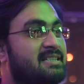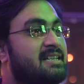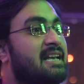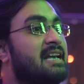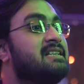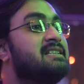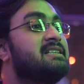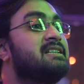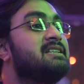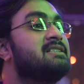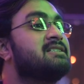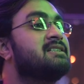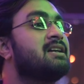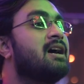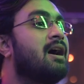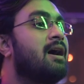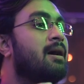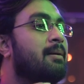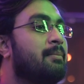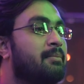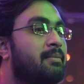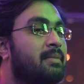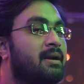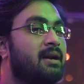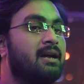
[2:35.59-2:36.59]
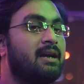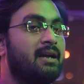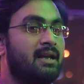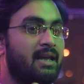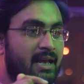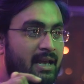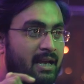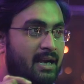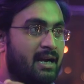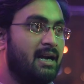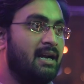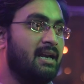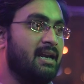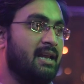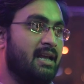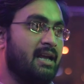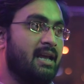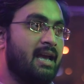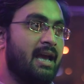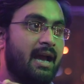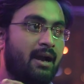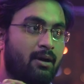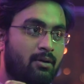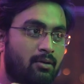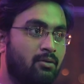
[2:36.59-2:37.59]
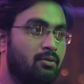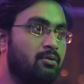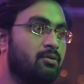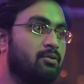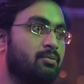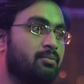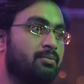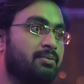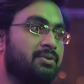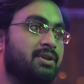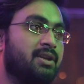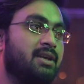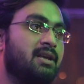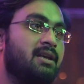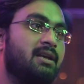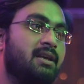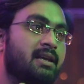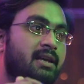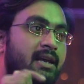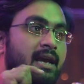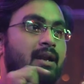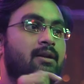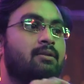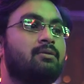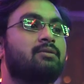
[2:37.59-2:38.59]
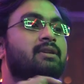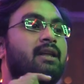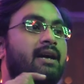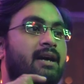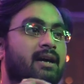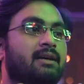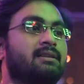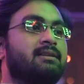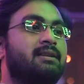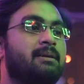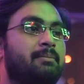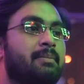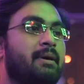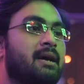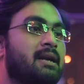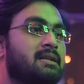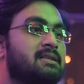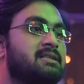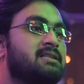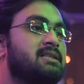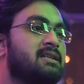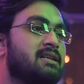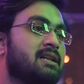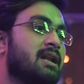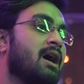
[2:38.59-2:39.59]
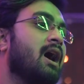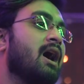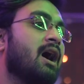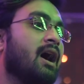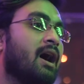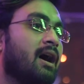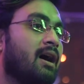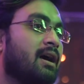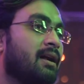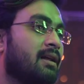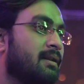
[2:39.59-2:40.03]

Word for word: সেই জিনিসটা আমরা এখানে এখনো অবধি কেন দেখাতে পারছি না